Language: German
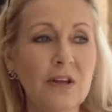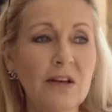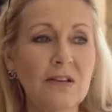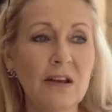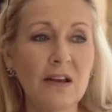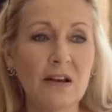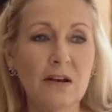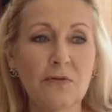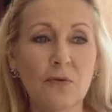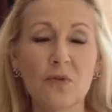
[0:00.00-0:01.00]
die
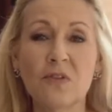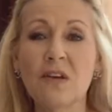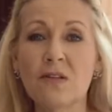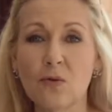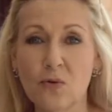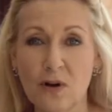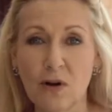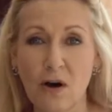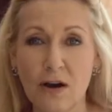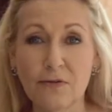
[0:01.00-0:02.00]
Dinge, wo es nicht so gut
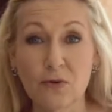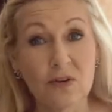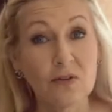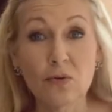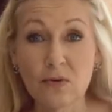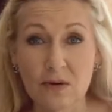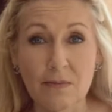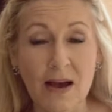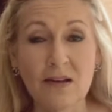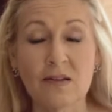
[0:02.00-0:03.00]
läuft. Und das tun die
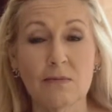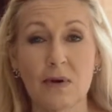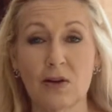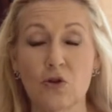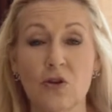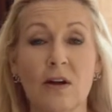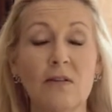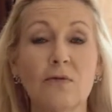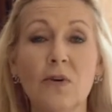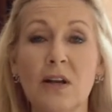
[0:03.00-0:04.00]
meisten Menschen,
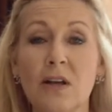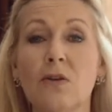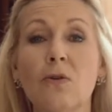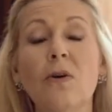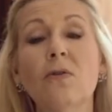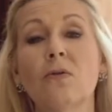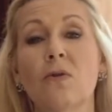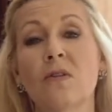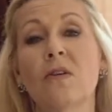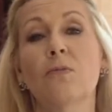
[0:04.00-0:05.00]
also wirklich
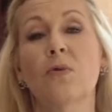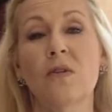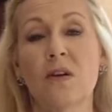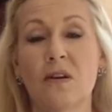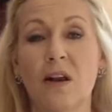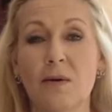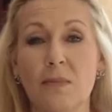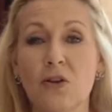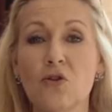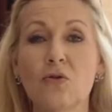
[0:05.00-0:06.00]
99 Prozent aller
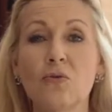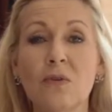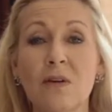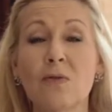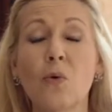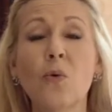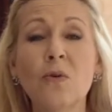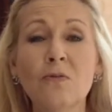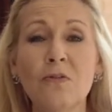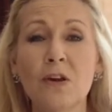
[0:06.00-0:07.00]
Menschen tun das
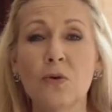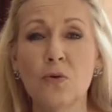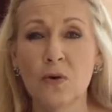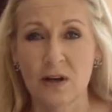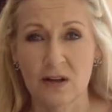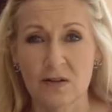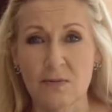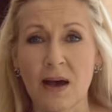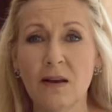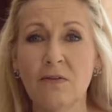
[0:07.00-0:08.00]
unwillkürlich.
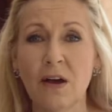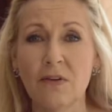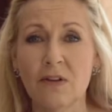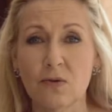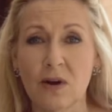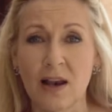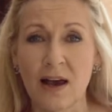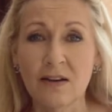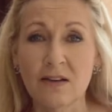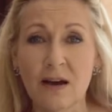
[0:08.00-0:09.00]
Zum einen, weil wir es so
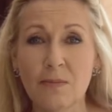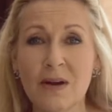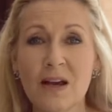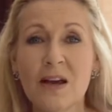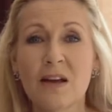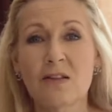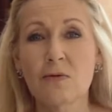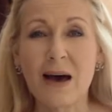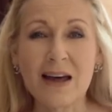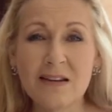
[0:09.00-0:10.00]
gelernt haben,
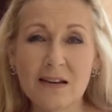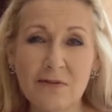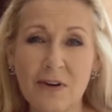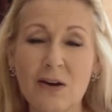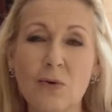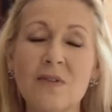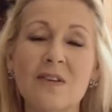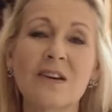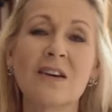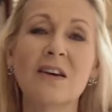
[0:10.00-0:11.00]
zum anderen, weil
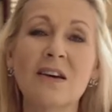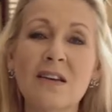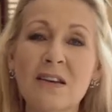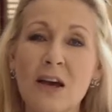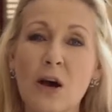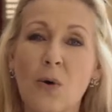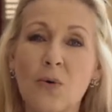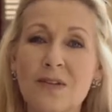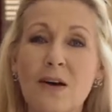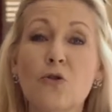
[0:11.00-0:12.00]
unser Gehirn
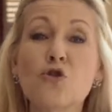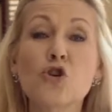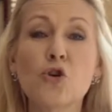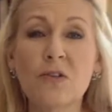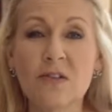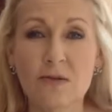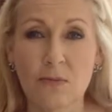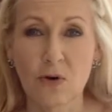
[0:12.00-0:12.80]
uns auch schützen